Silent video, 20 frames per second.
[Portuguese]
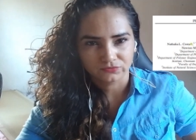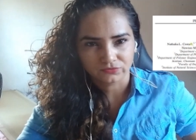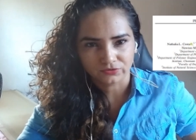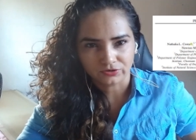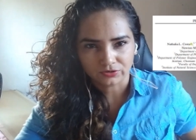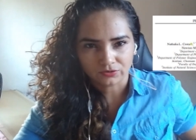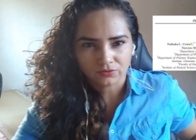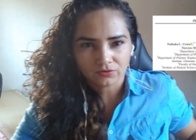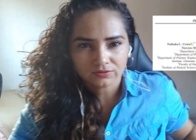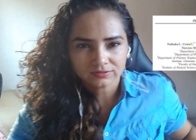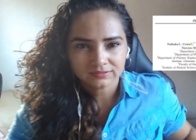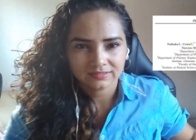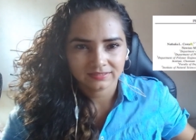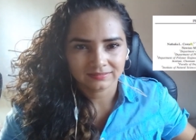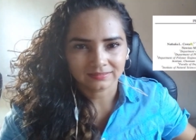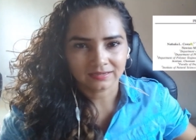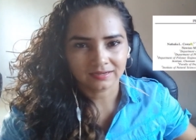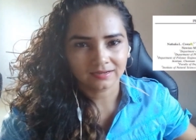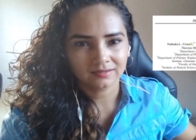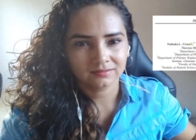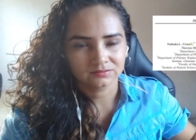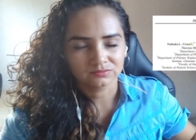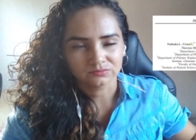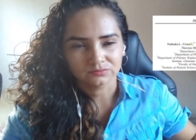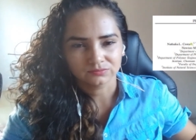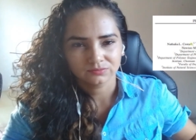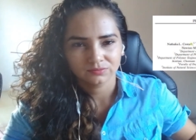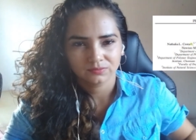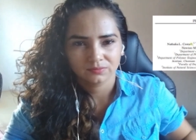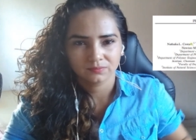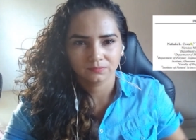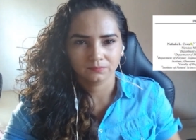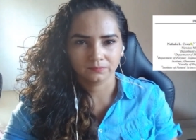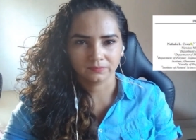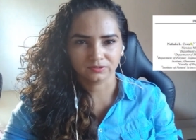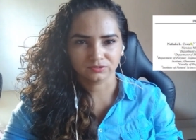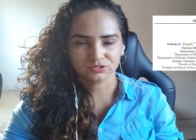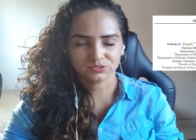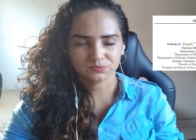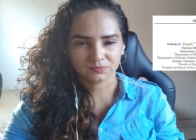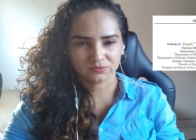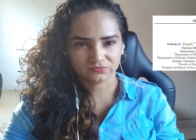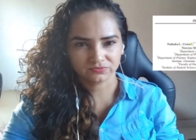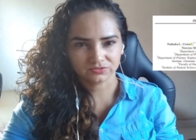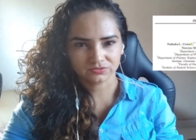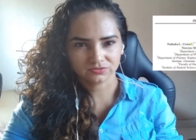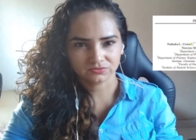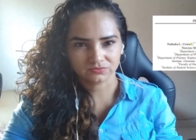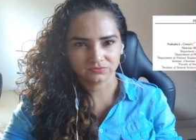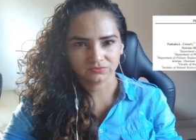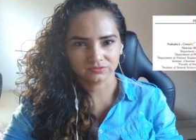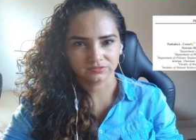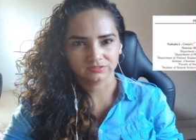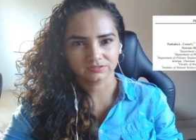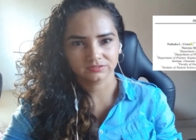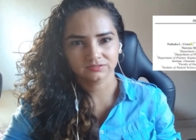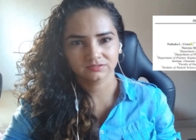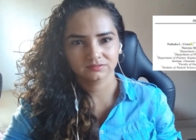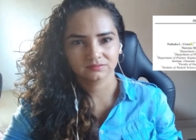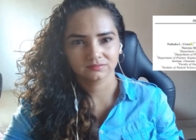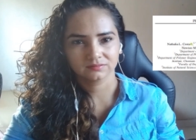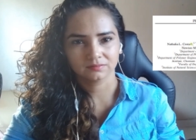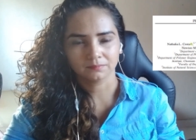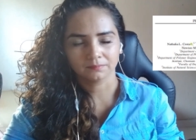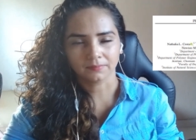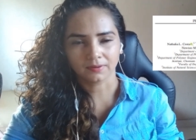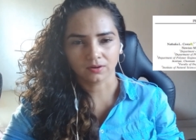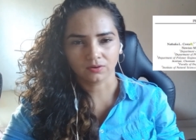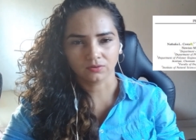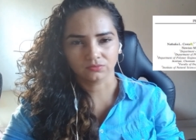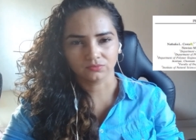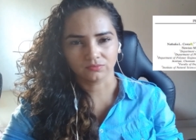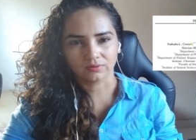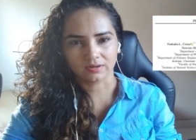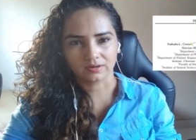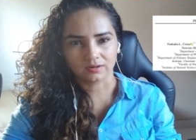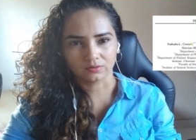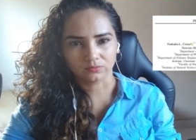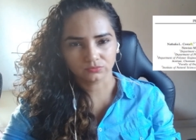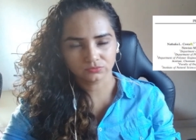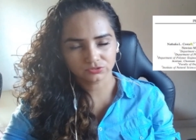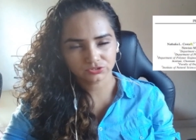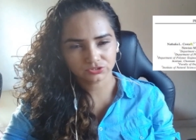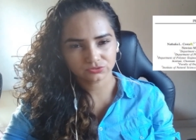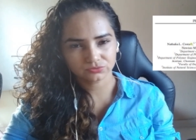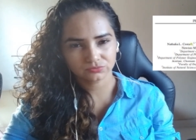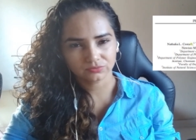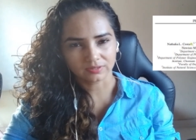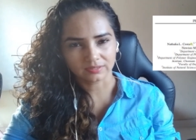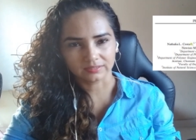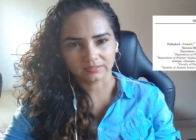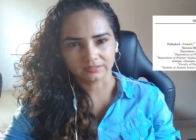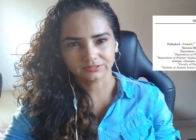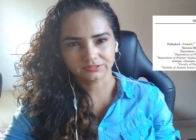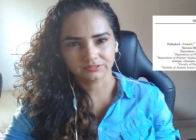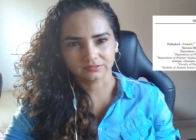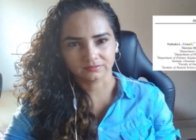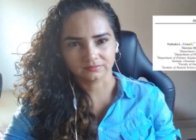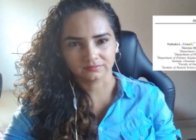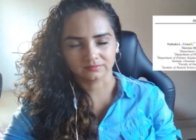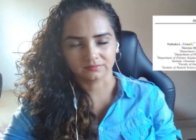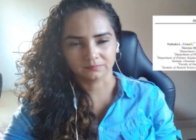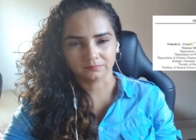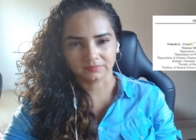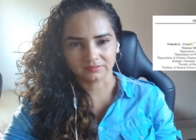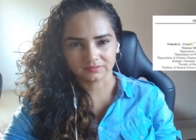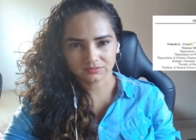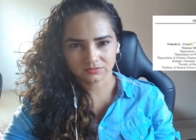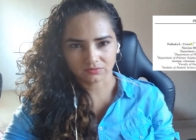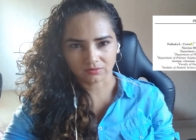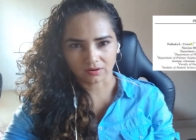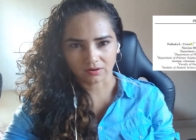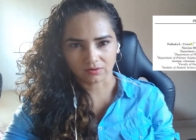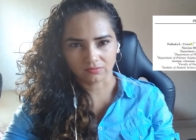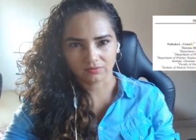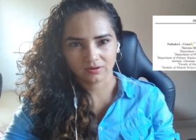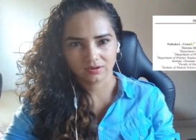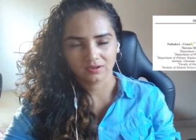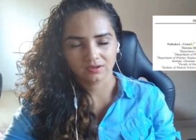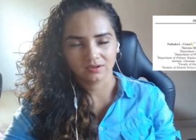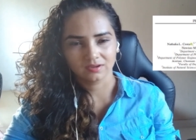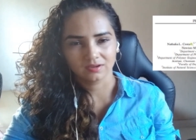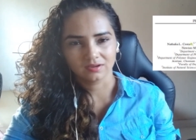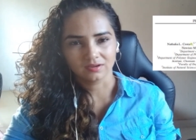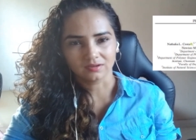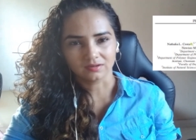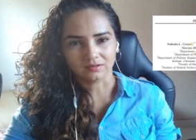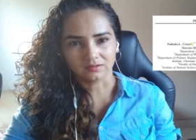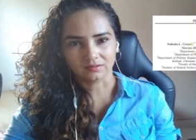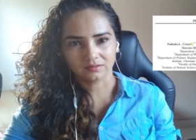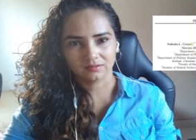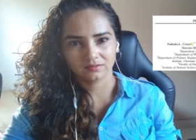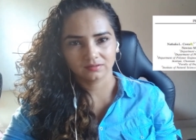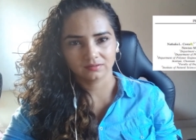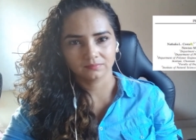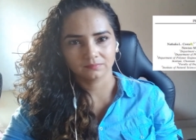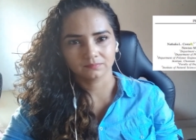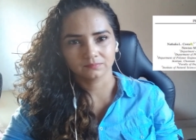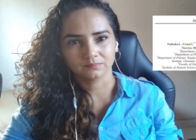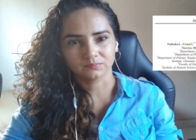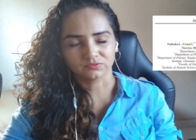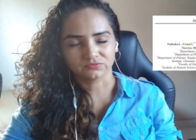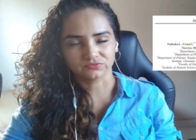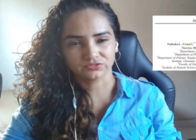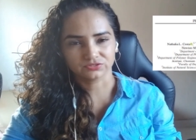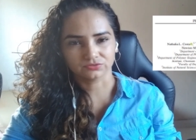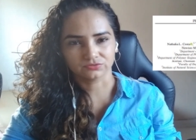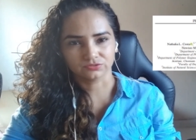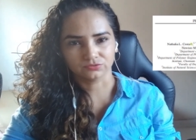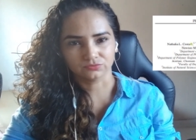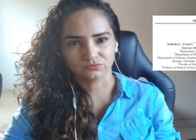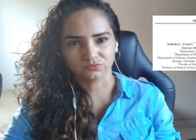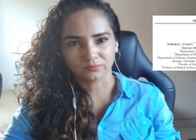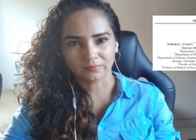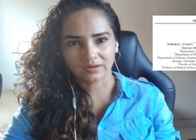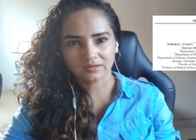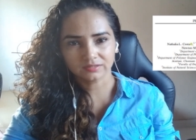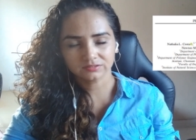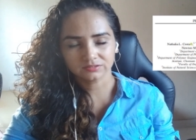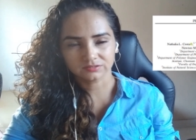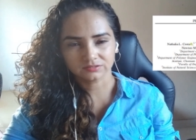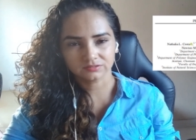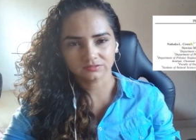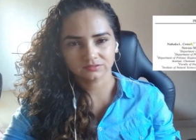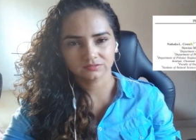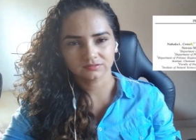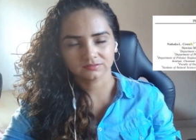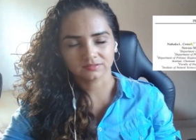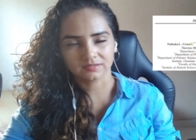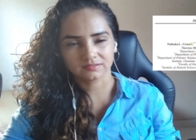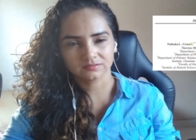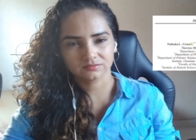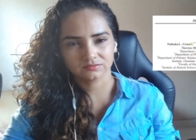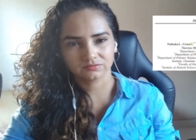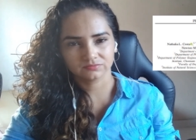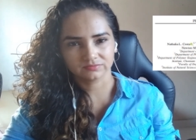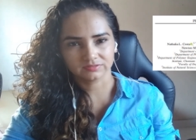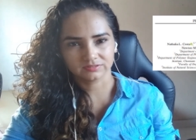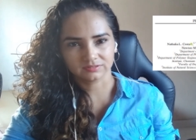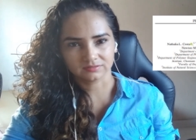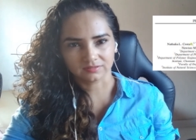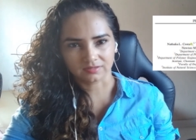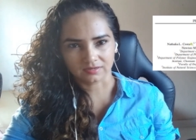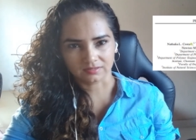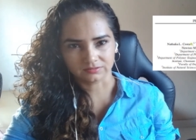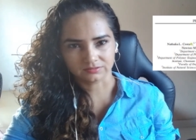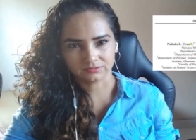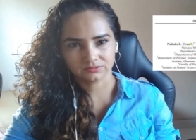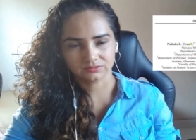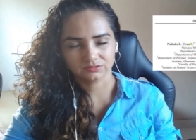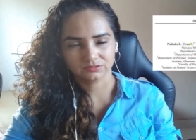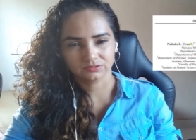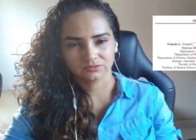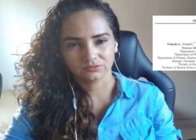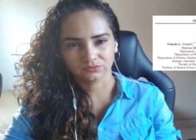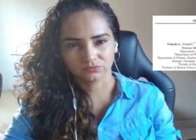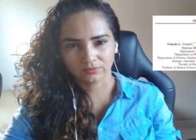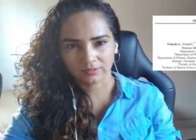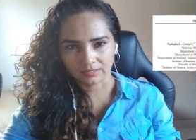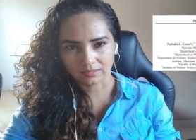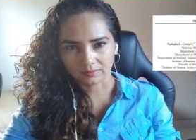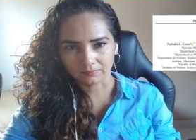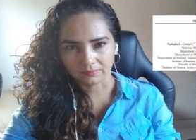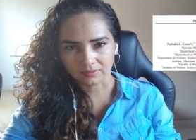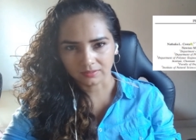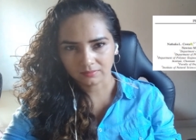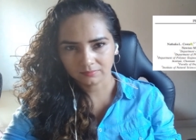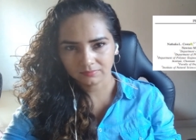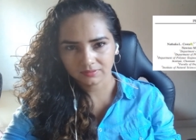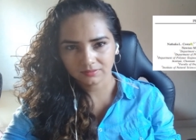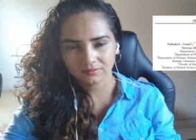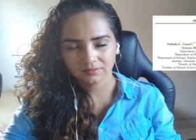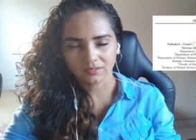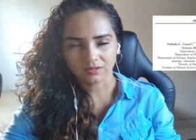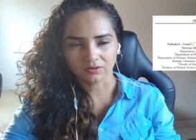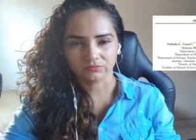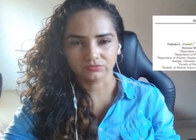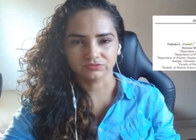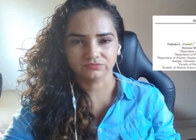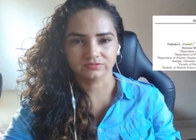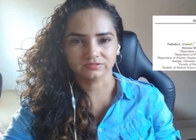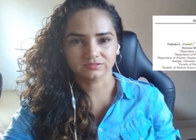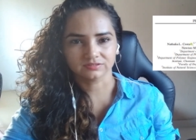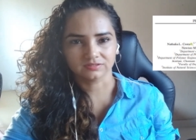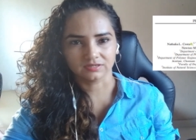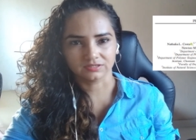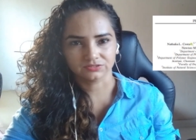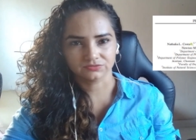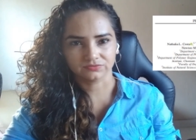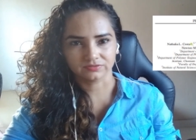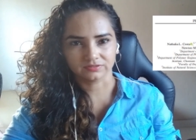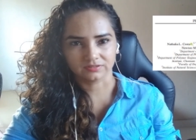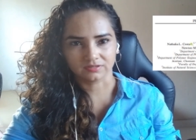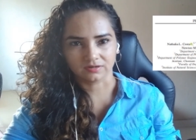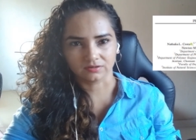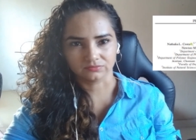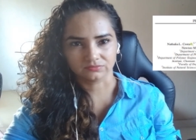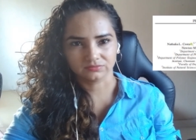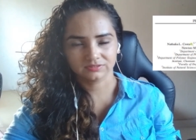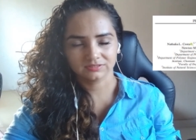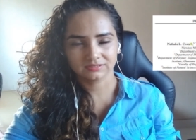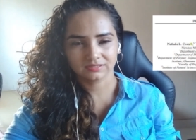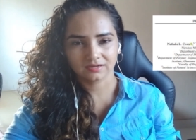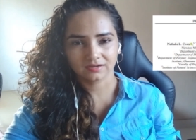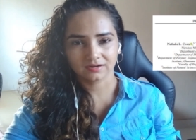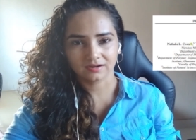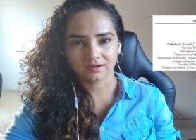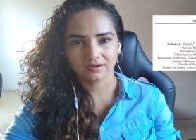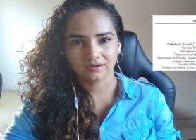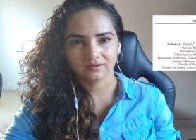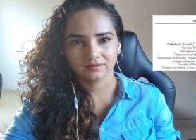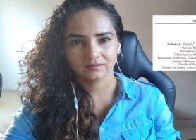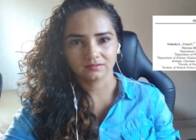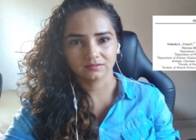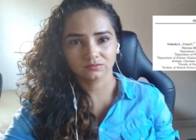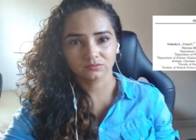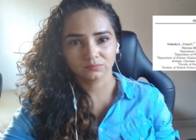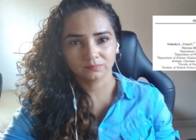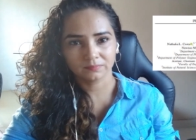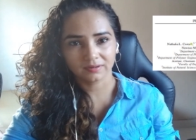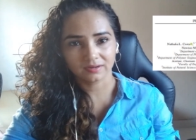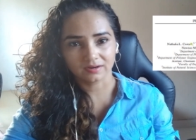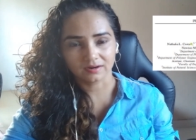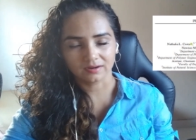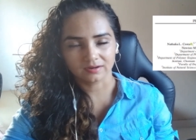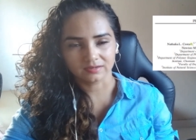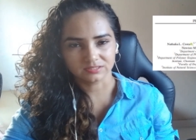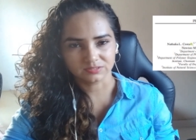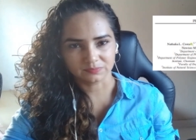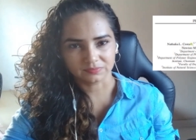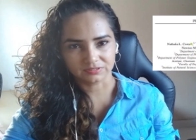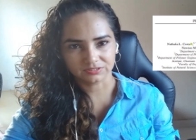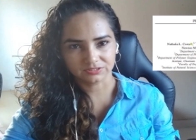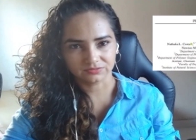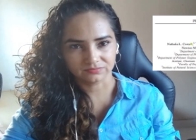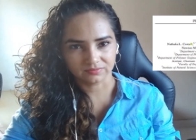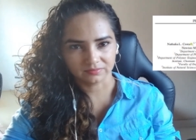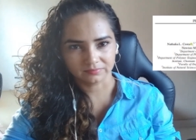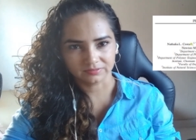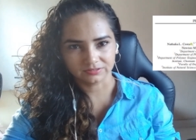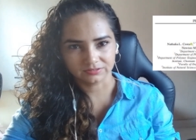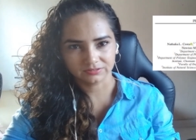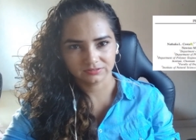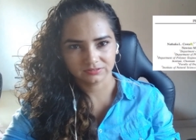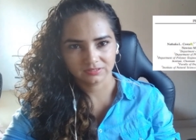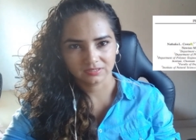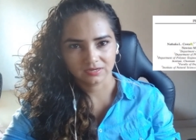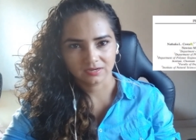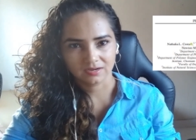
foi coordenado pelos professores Paulo Araújo, Alexandre Pascoal e professor Newton Martins, das universidades do Alabama, a Universidade Federal do Ceará e do Pará, respectivamente,